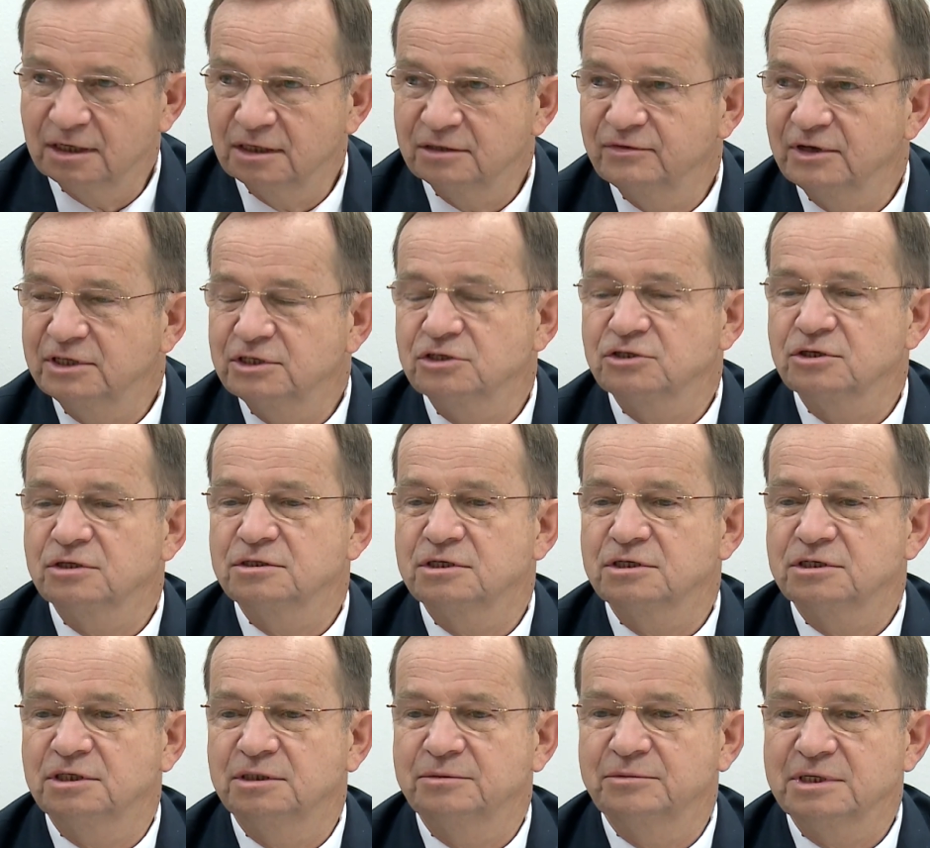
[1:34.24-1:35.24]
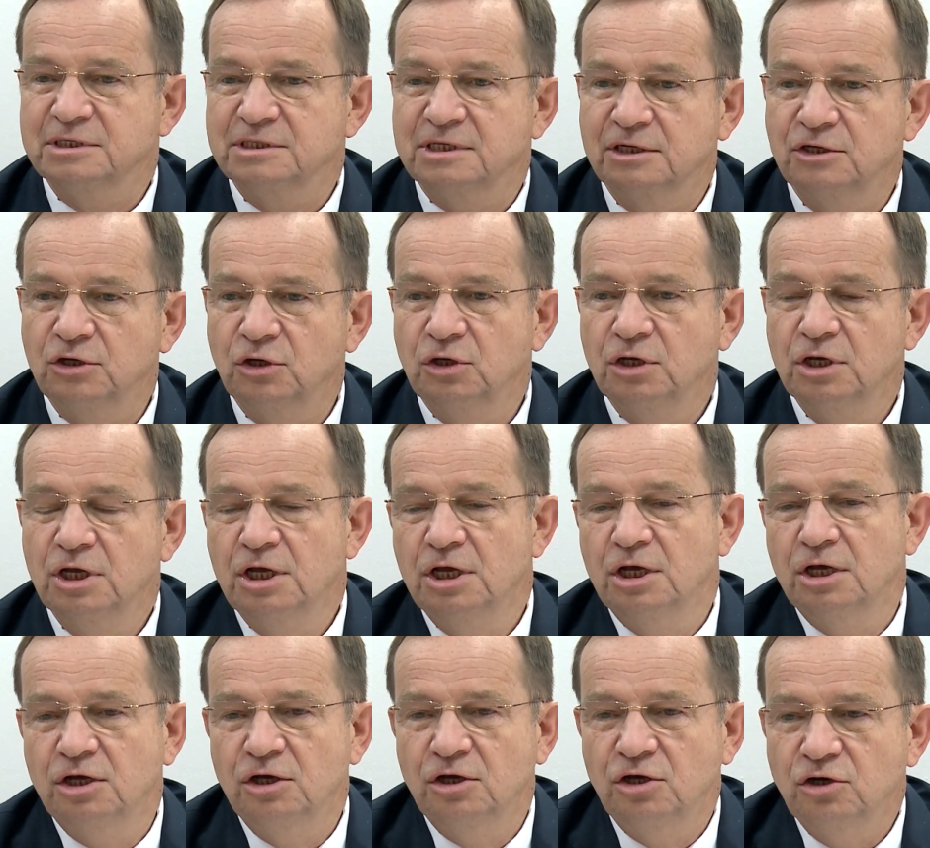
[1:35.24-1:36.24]
2017 mm, e,
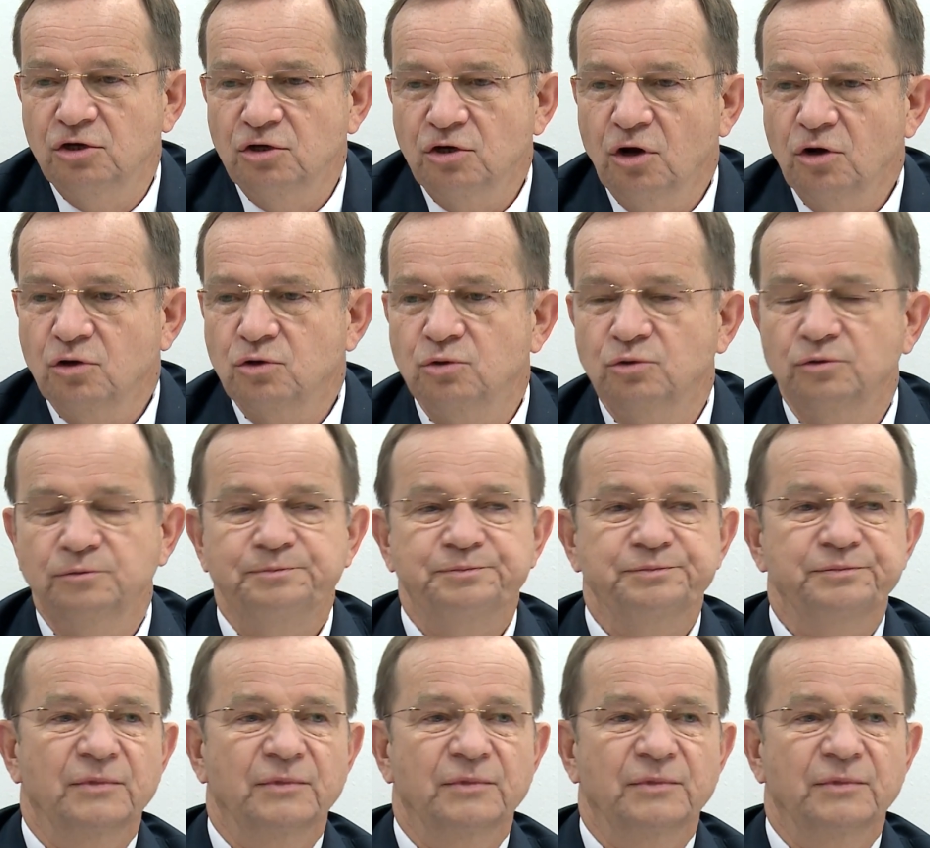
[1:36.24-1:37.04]
e, roku,